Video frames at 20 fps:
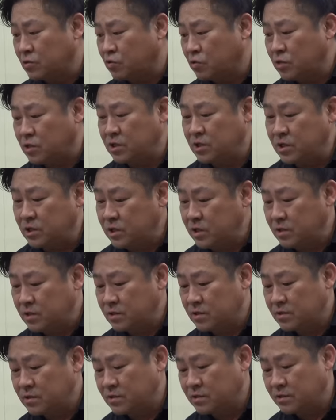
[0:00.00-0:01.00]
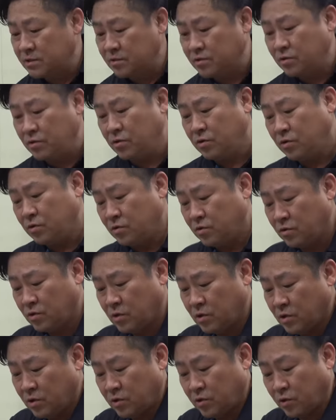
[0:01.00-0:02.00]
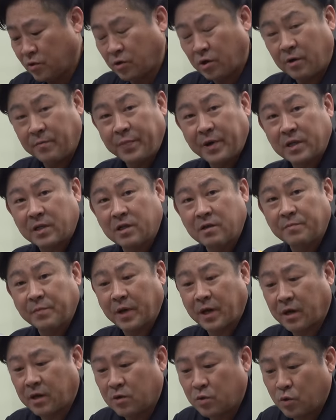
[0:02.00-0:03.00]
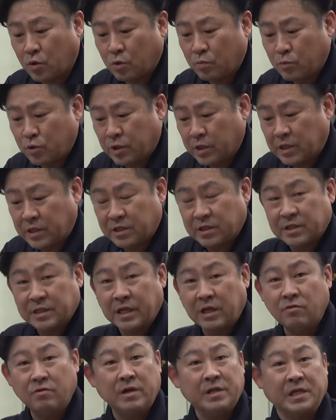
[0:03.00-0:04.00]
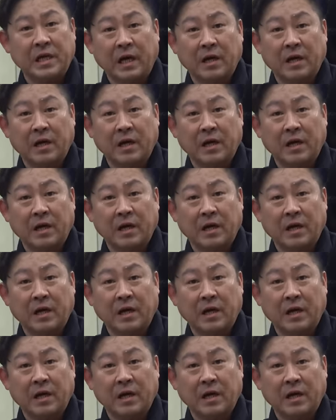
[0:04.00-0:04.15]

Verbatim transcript: 토크, 그리고 요 컴팩트 임팩, 요런 모델들은 사용하지